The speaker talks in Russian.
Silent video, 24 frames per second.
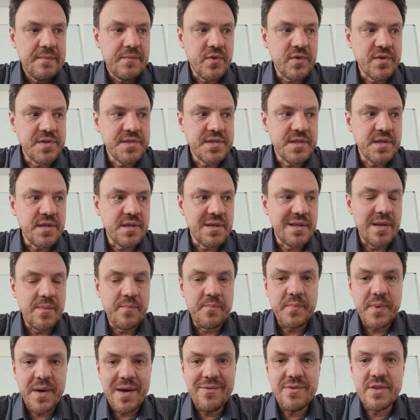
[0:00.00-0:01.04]
То есть для
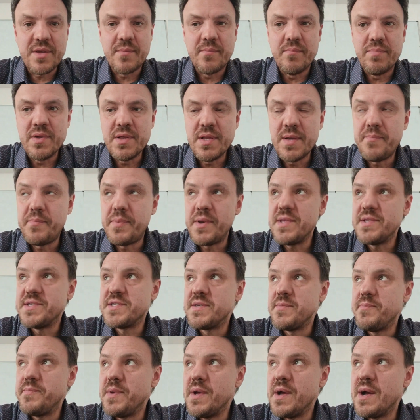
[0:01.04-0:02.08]
Павла было
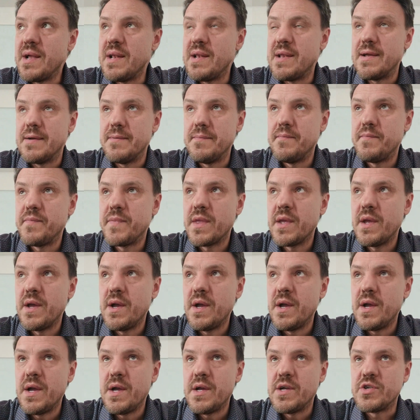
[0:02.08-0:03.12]
принципиально –
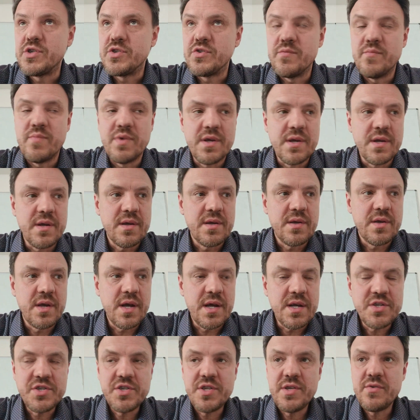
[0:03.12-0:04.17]
чтобы
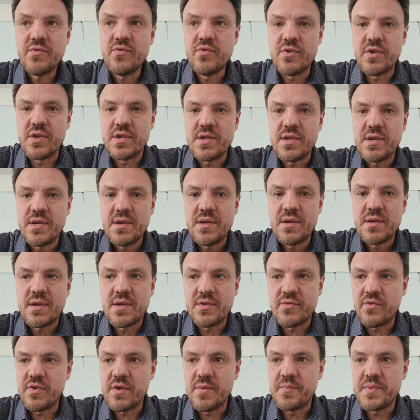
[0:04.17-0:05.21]
каждый город,
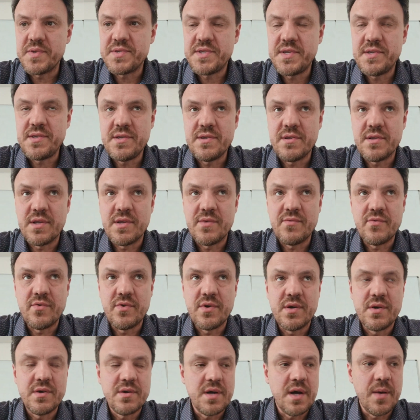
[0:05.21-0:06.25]
который посетила
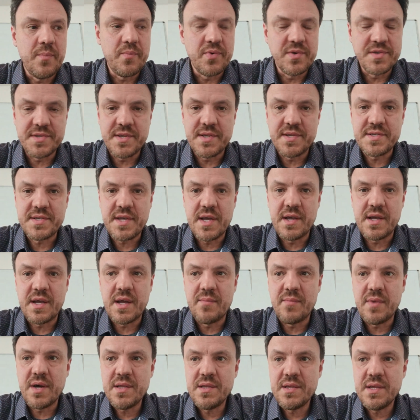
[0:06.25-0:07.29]
его апостольская
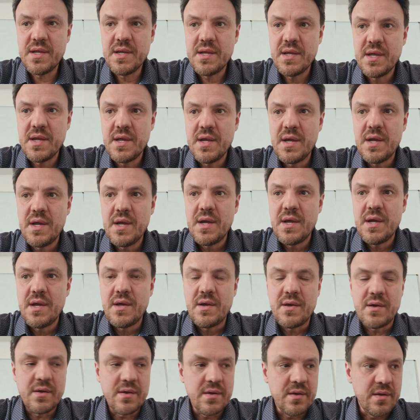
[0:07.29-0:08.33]
команда,
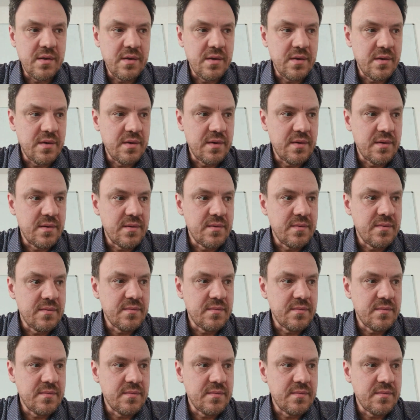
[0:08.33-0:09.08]
э,